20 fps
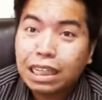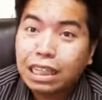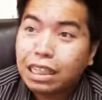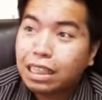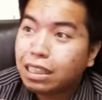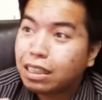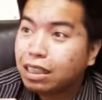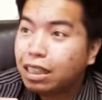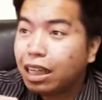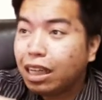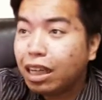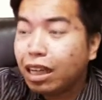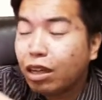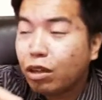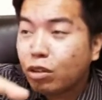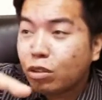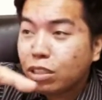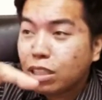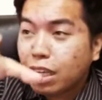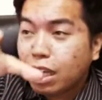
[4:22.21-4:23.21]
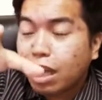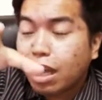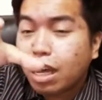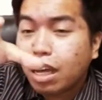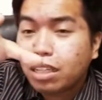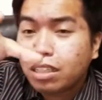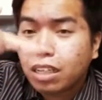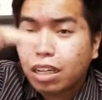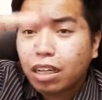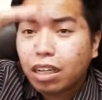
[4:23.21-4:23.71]
Hindi ako
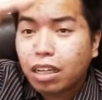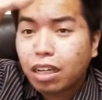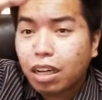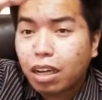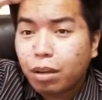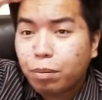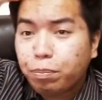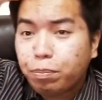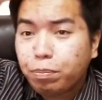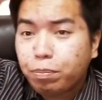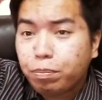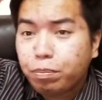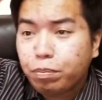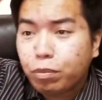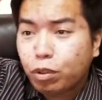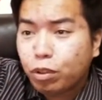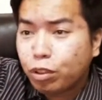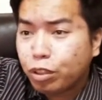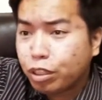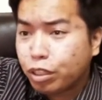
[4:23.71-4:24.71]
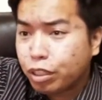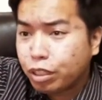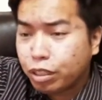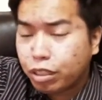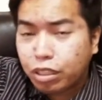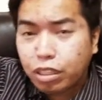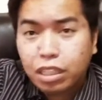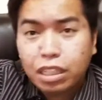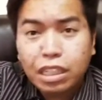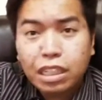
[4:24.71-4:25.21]
nakakatanggap or